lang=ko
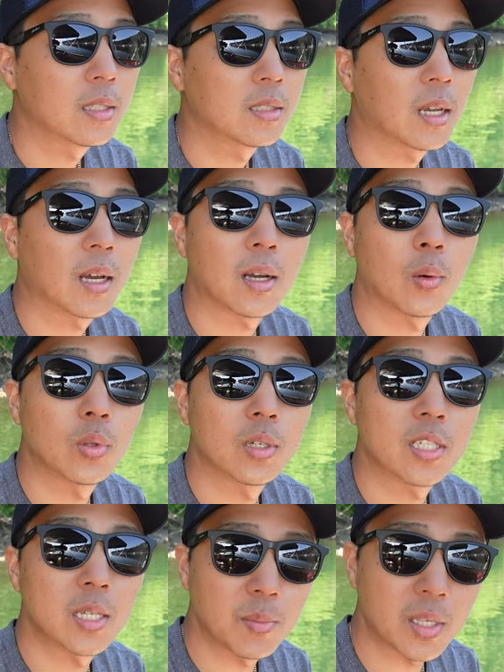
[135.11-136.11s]
제가
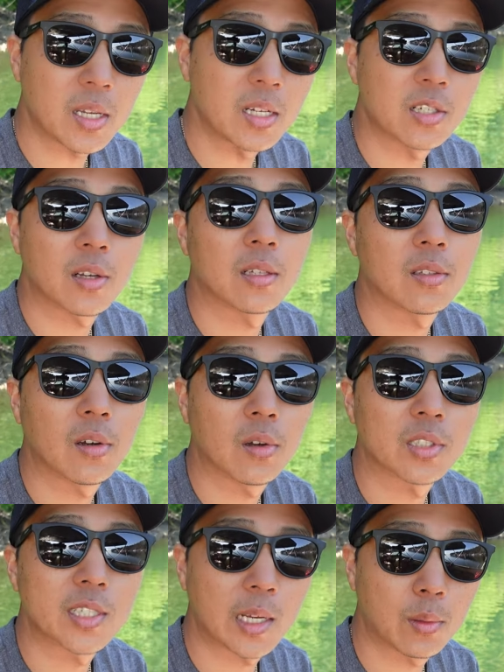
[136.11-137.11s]
오늘
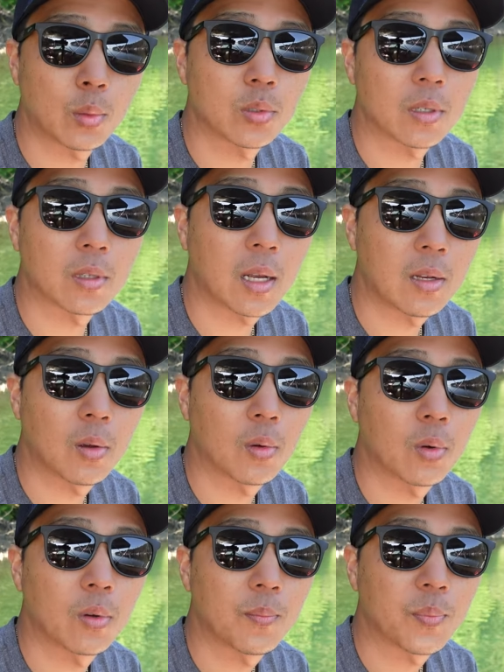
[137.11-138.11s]
심기일전에서 재도전
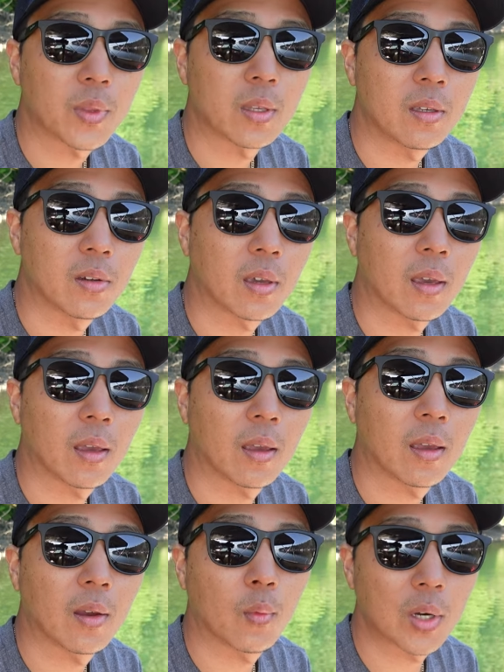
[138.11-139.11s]
하려고 이렇게
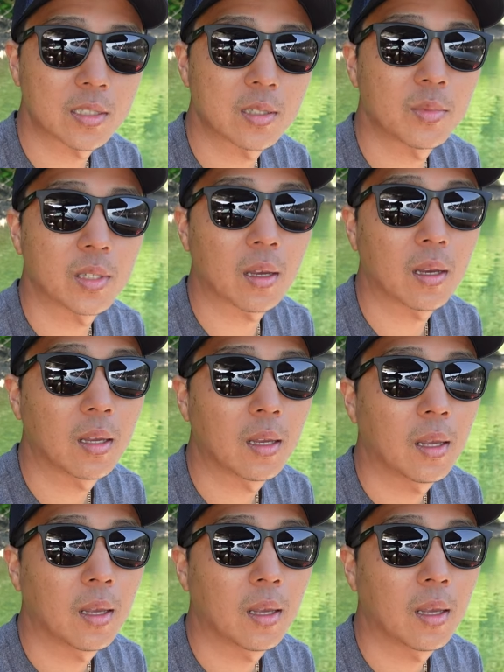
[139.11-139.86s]
왔습니다